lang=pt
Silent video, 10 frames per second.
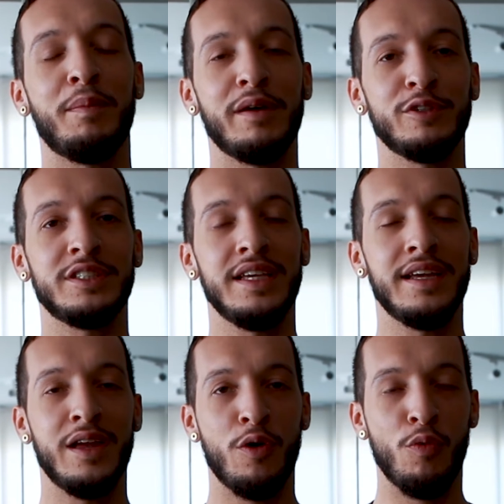Para
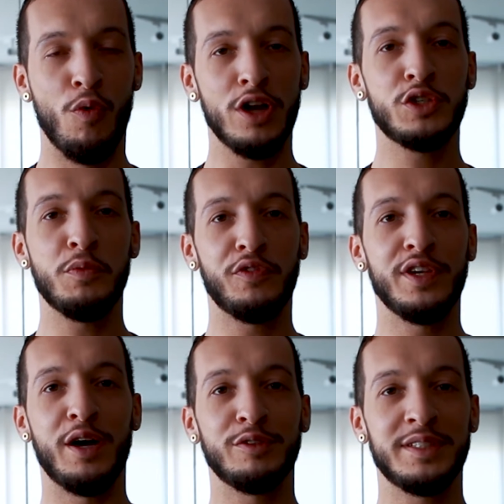você, um ótimo
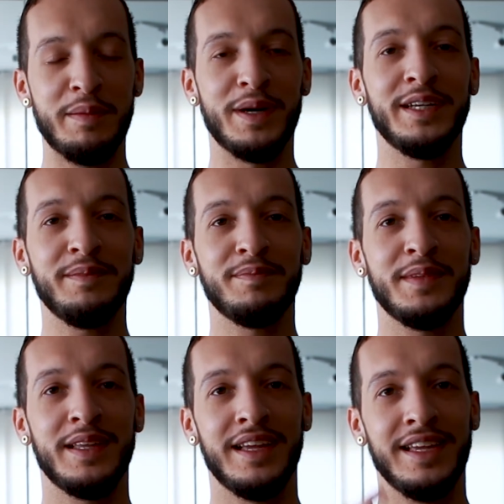final de semana
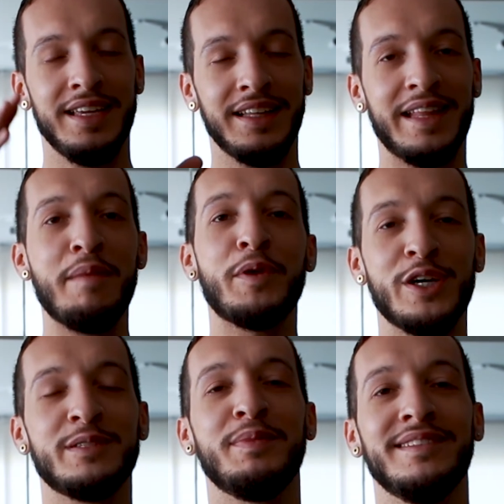e até a
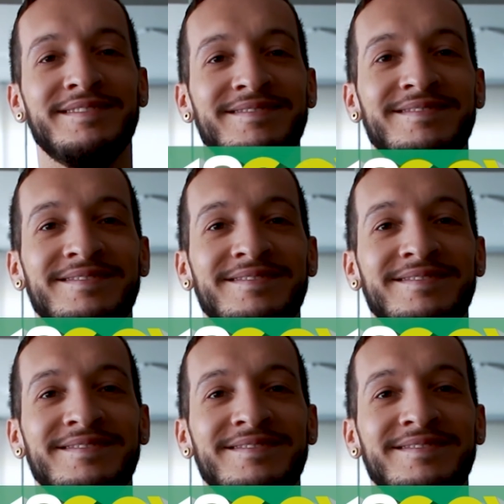próxima!